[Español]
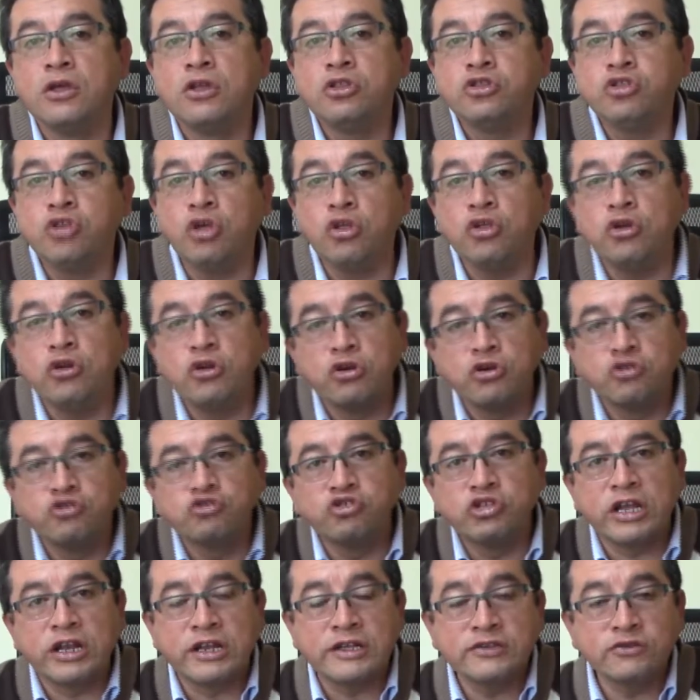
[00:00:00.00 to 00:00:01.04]
todo lo que
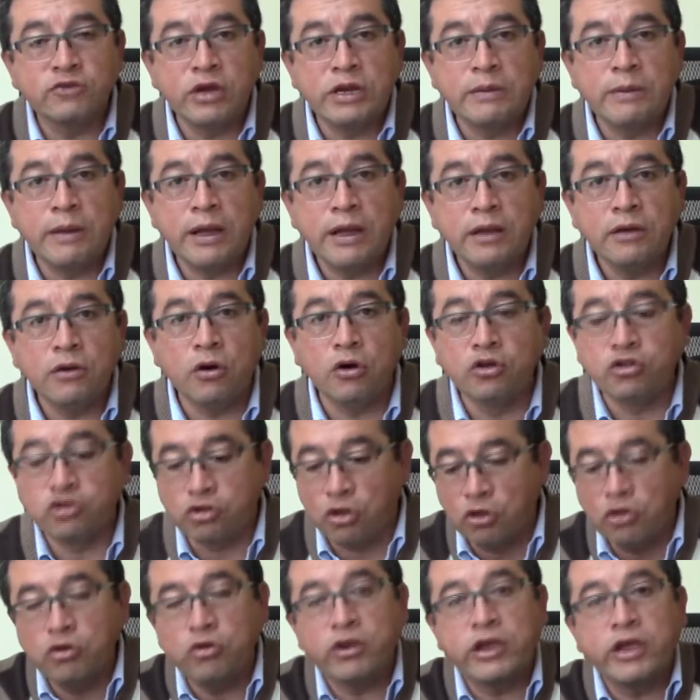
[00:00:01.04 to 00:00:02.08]
usted resuelva o
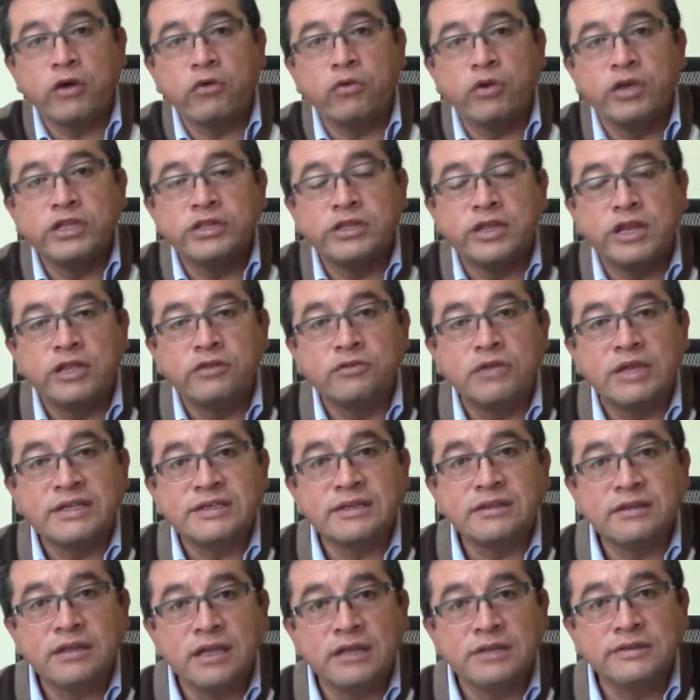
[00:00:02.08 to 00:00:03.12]
todo lo que encuentre en una
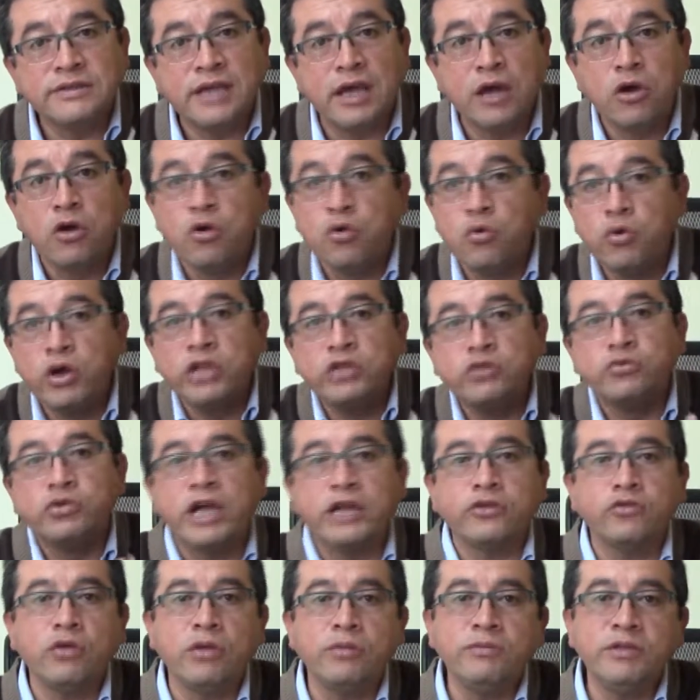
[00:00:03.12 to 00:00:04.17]
sentencia o en un
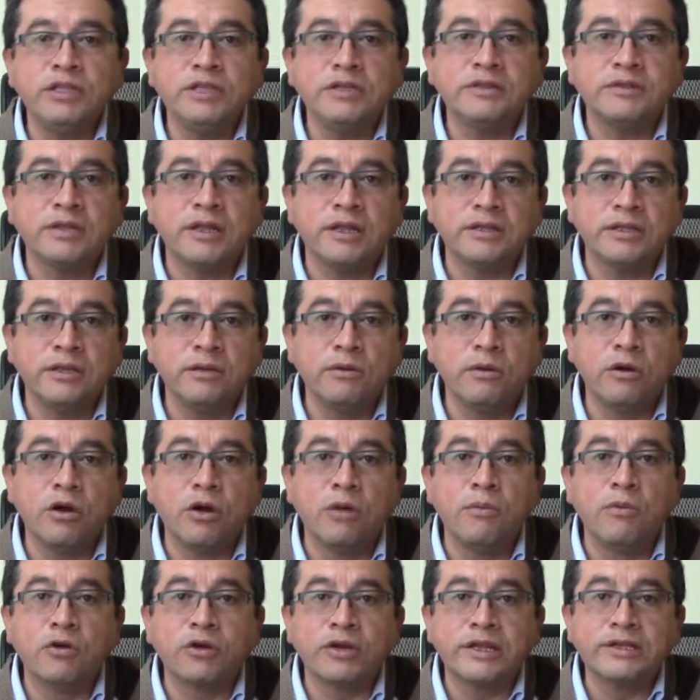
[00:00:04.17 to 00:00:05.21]
acto administrativo
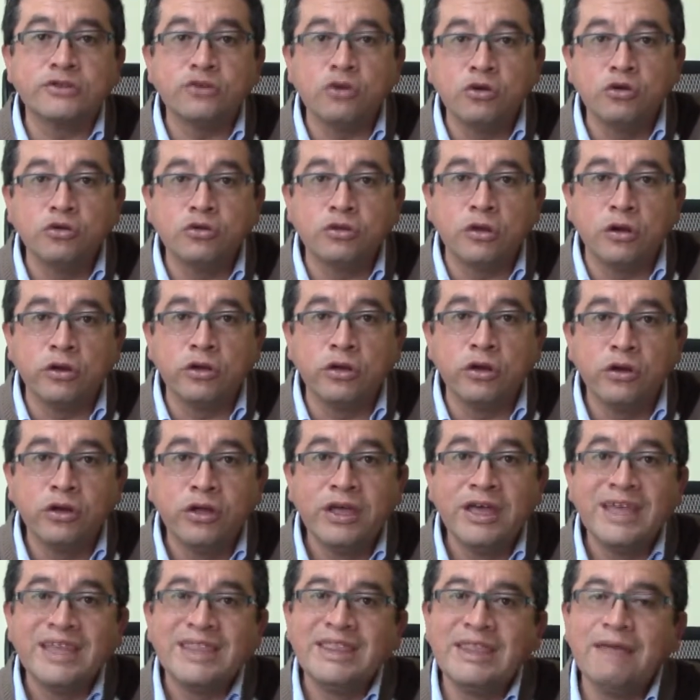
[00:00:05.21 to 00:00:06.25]
como resolutorio
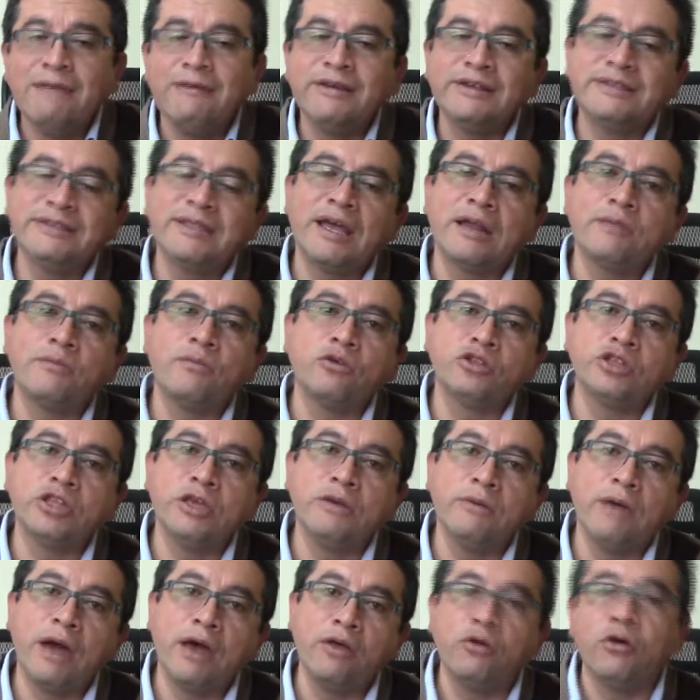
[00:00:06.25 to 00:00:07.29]
debe estar
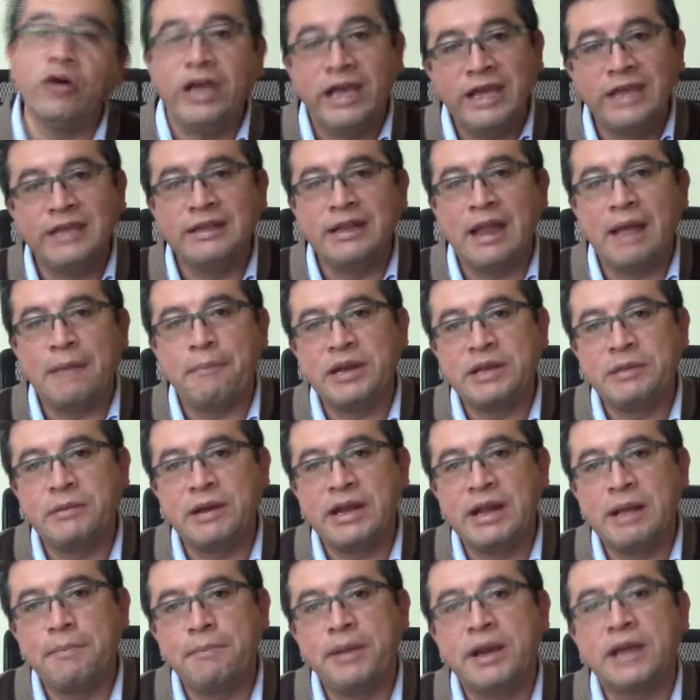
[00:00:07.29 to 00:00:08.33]
motivado en la
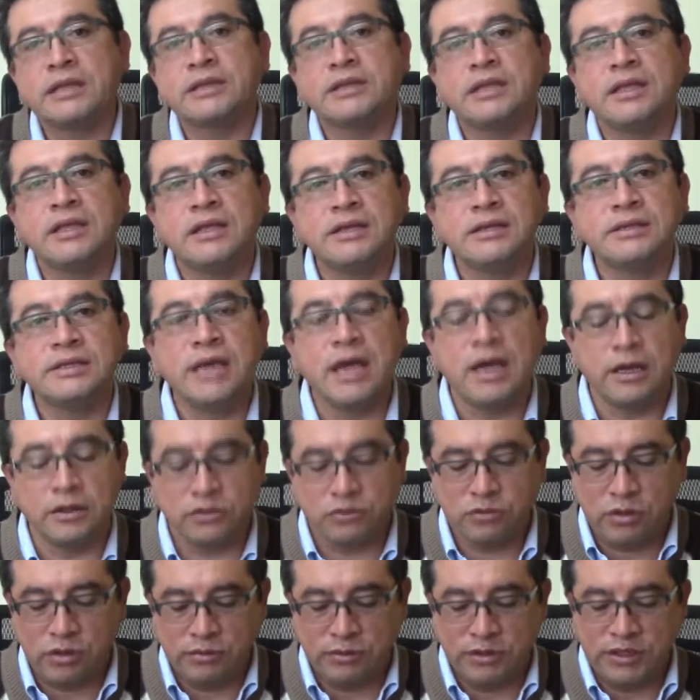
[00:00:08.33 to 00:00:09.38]
primera parte de ese
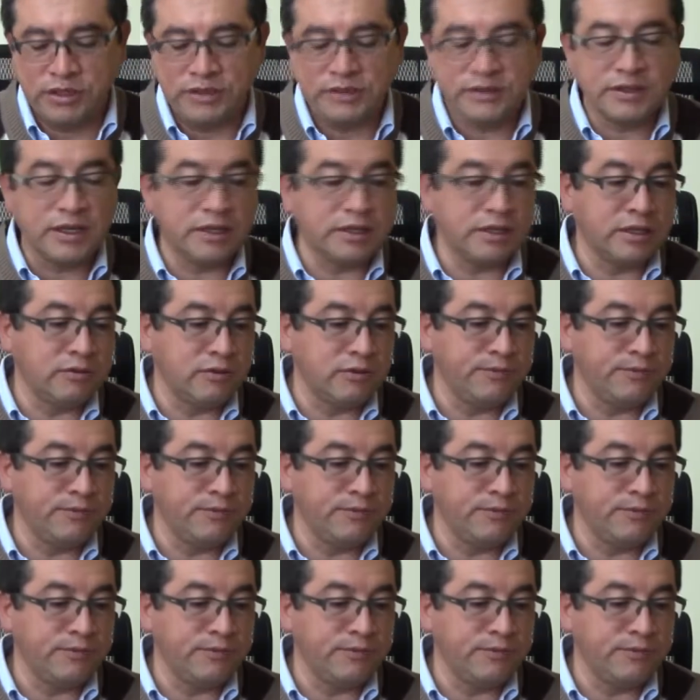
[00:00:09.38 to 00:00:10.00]
acto administrativo.